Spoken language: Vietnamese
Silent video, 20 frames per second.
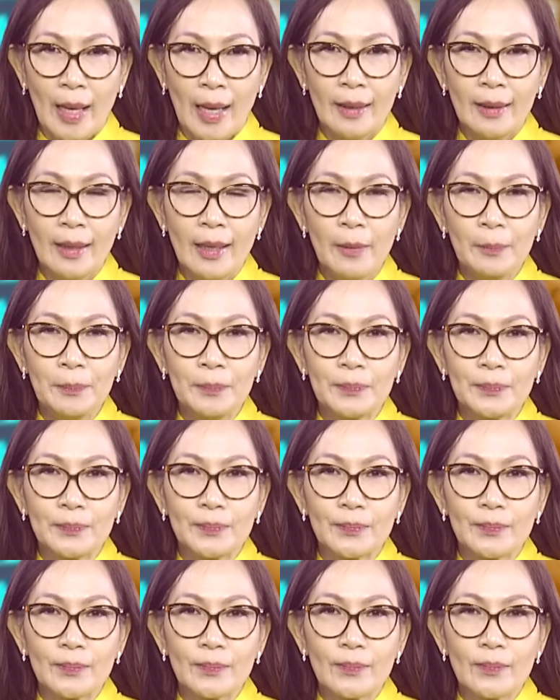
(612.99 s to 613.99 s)
kế tiếp.
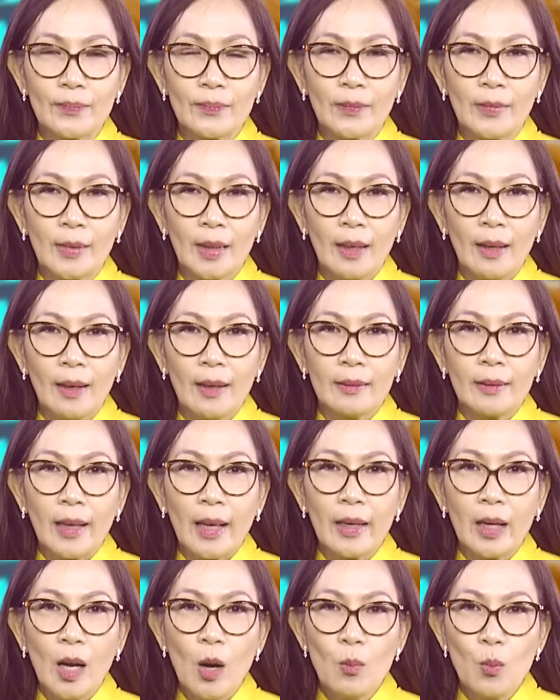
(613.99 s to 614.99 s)

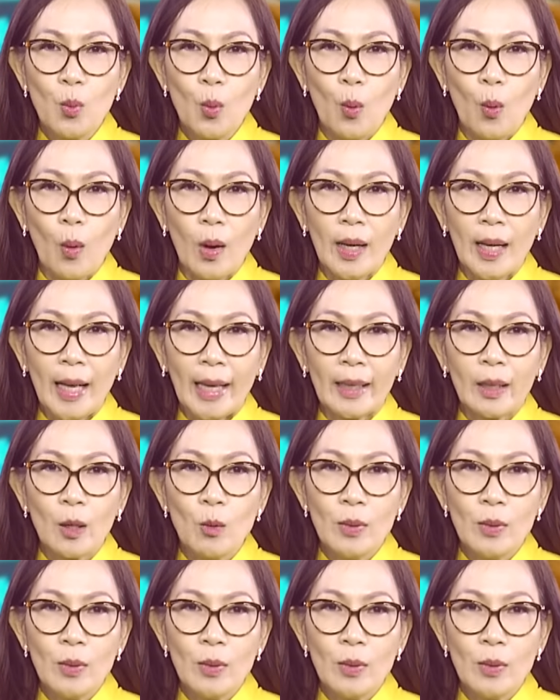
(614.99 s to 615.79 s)
Thành công của ngành